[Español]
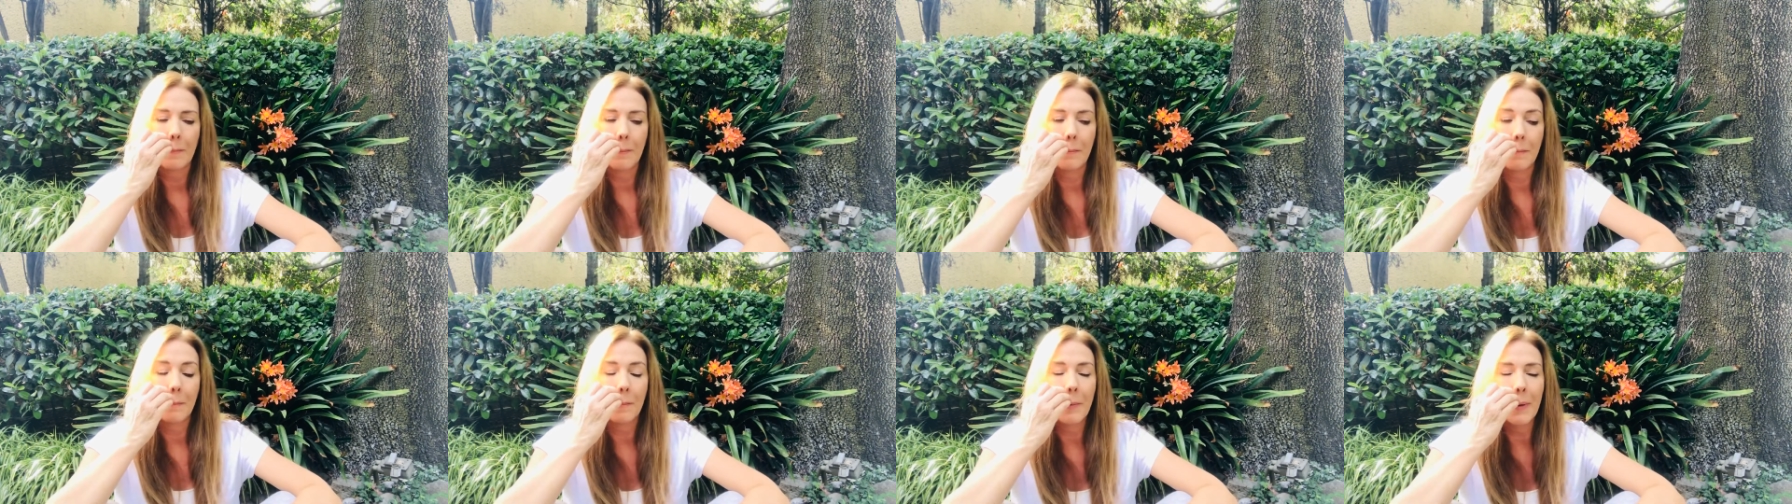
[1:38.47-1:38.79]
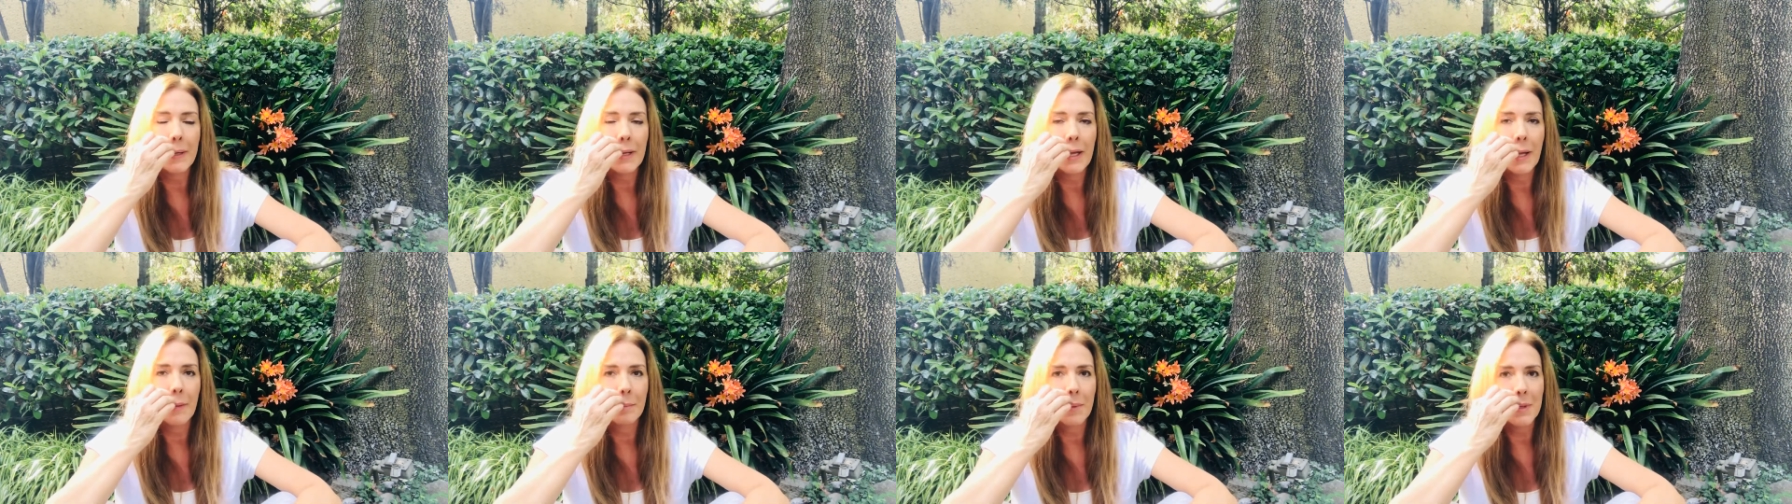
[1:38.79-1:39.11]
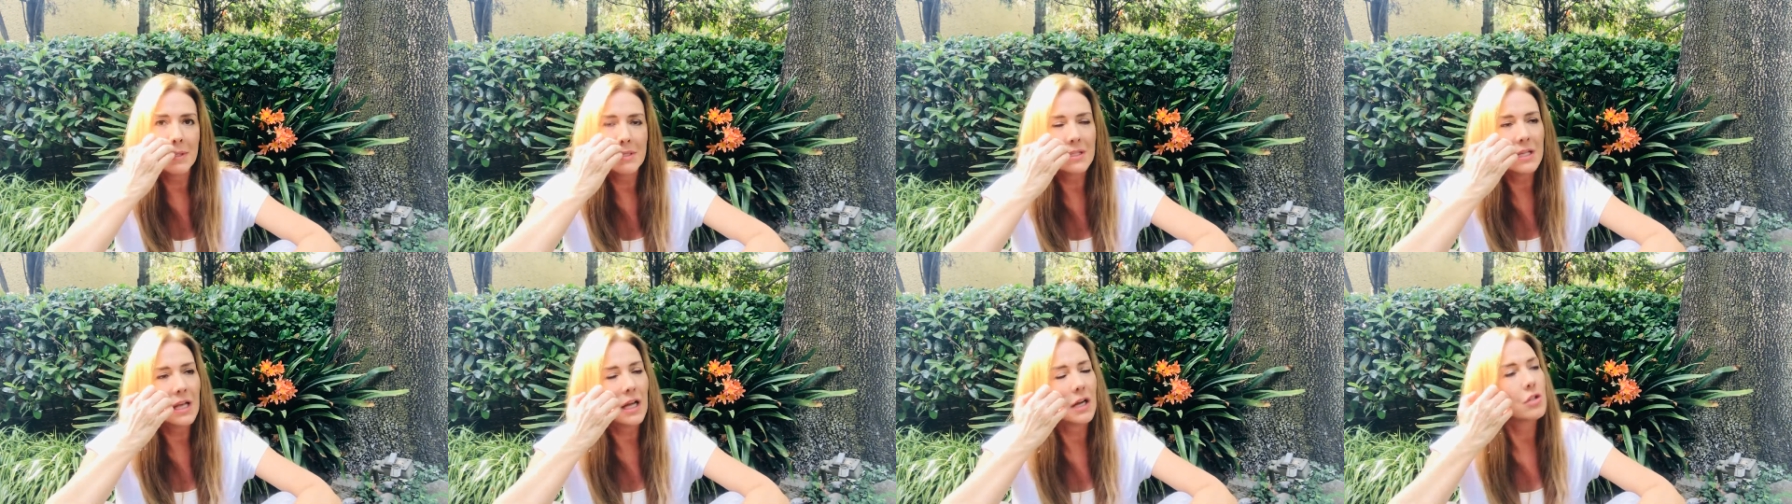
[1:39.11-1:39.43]
manera de
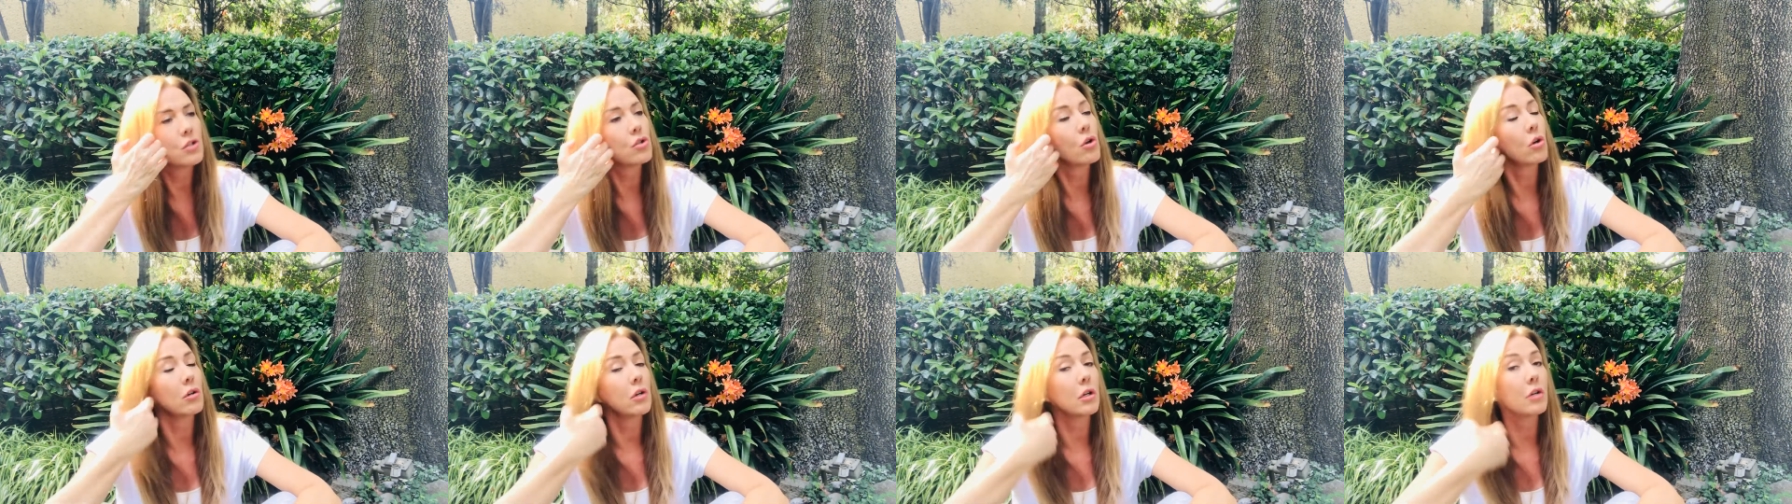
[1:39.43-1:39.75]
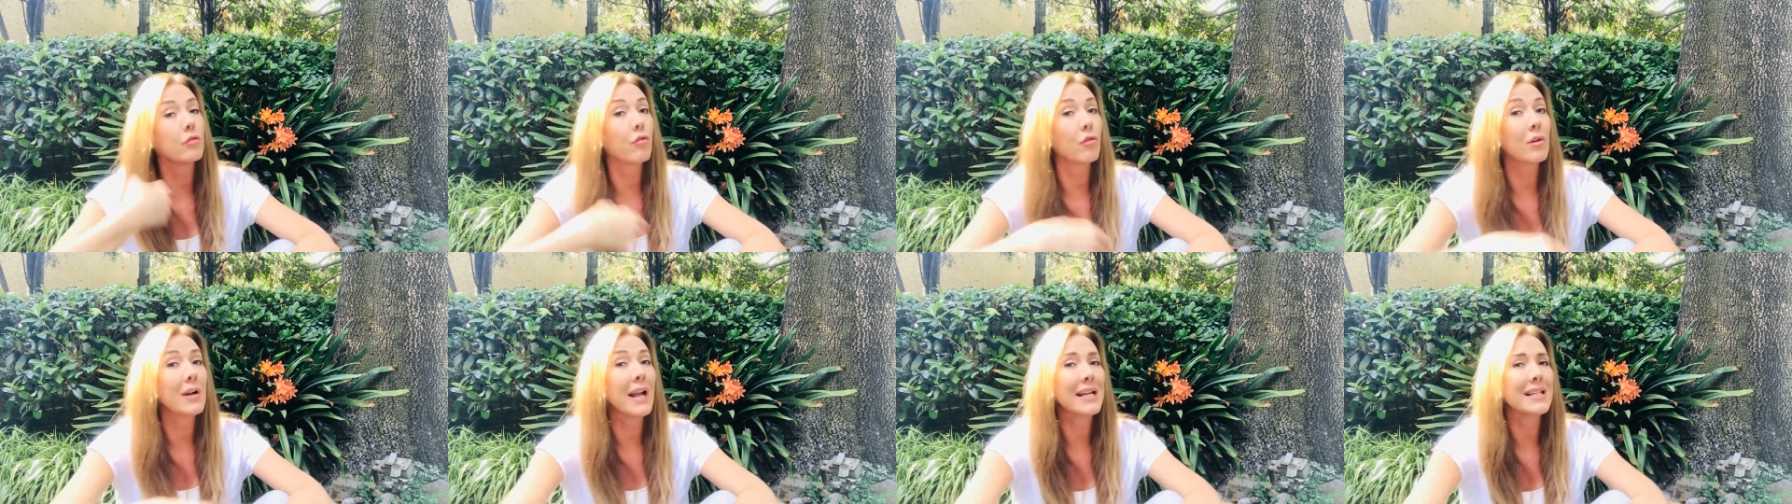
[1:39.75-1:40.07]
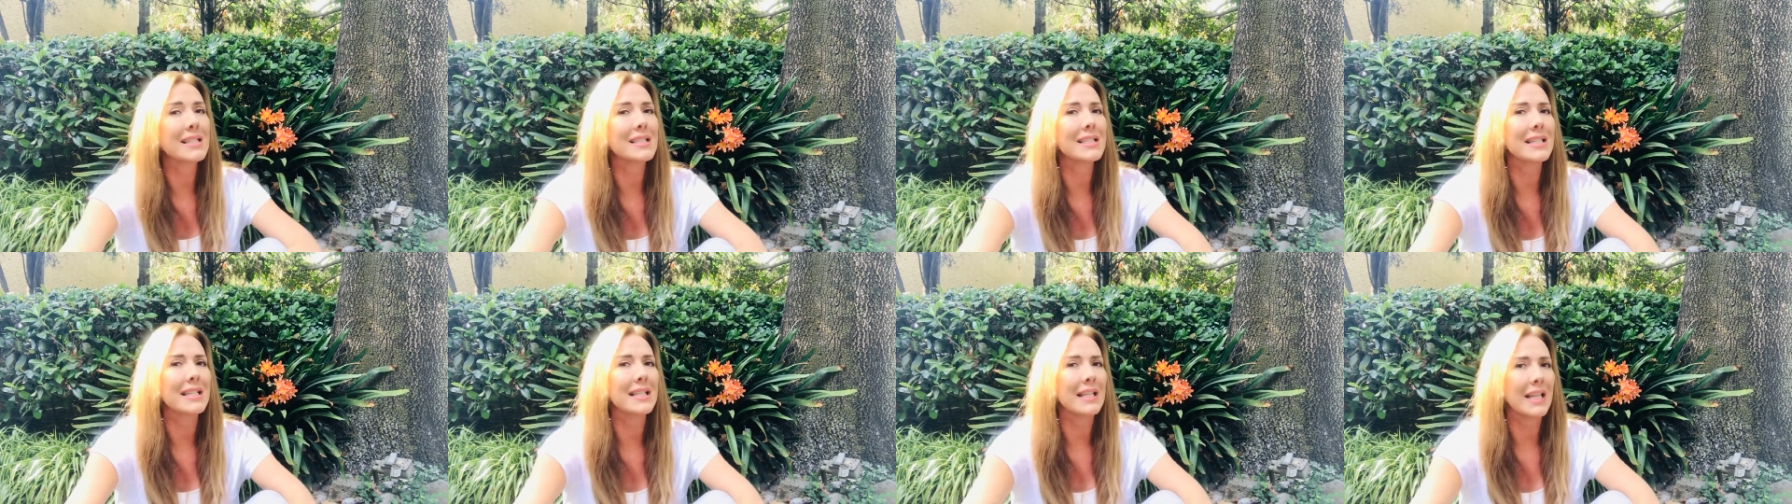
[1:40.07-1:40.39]
pensar. Yo creo que fue un
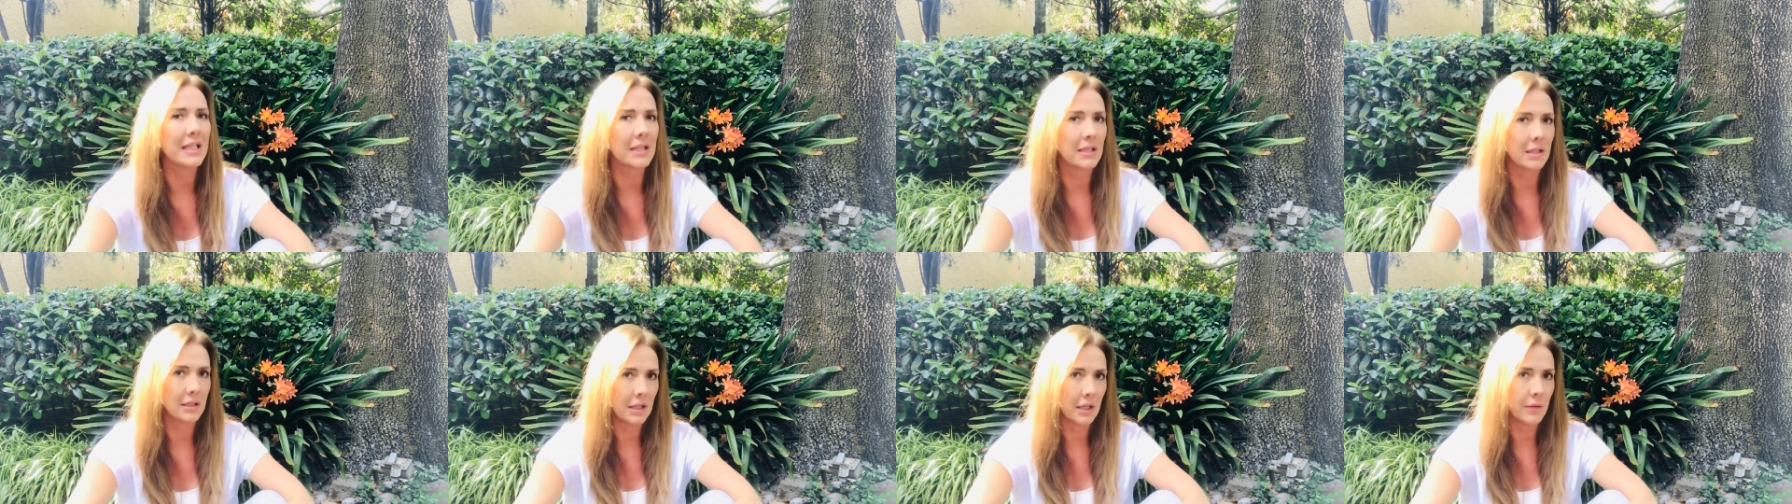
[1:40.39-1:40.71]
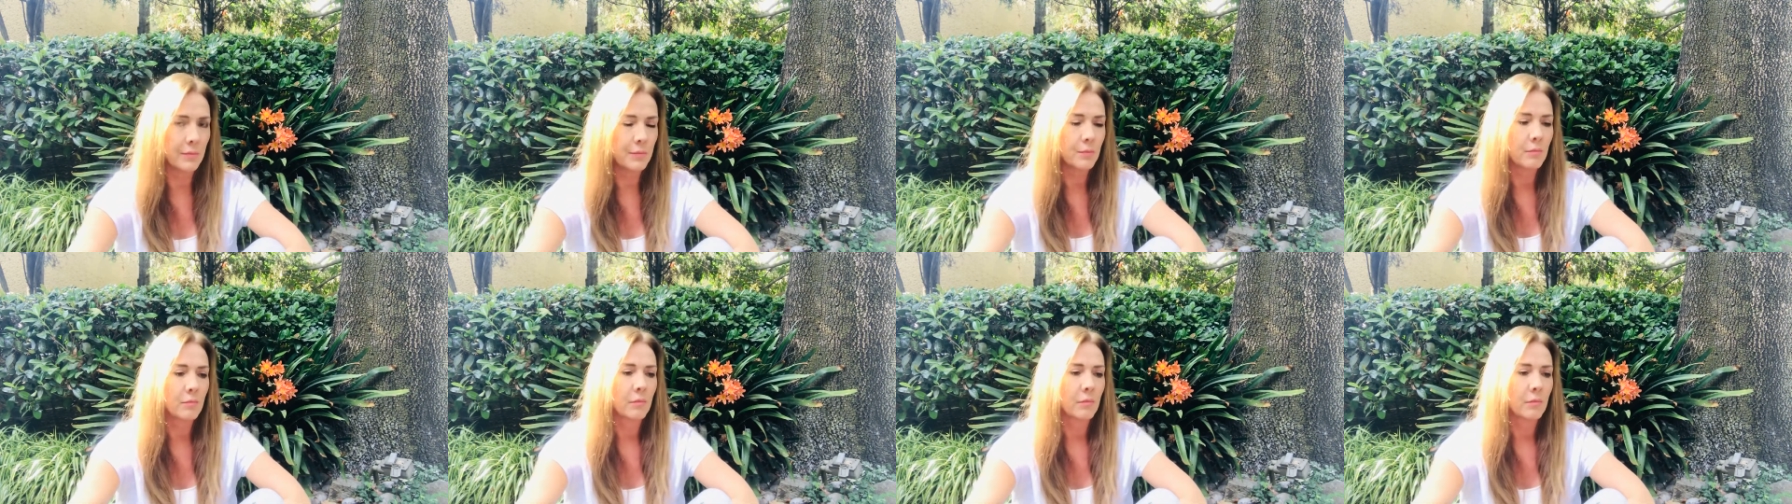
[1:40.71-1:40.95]
accidente